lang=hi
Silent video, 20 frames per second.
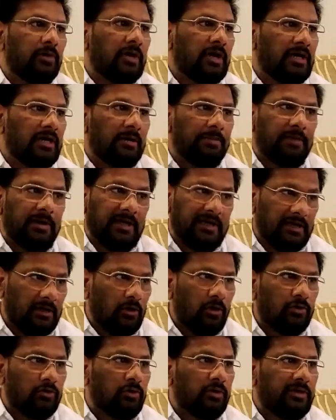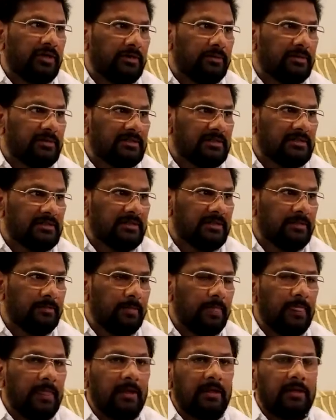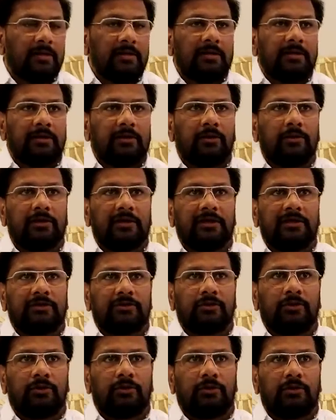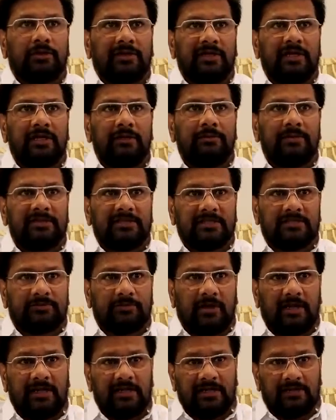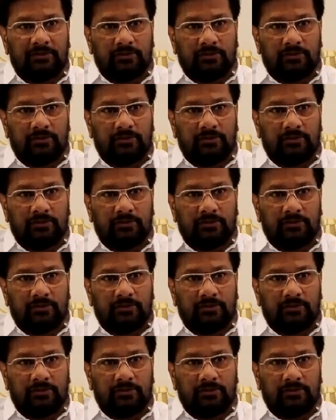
करना पड़ा ये लॉकडाउन की वजह से क्योंकि जो डेली वेजेस वाले हैं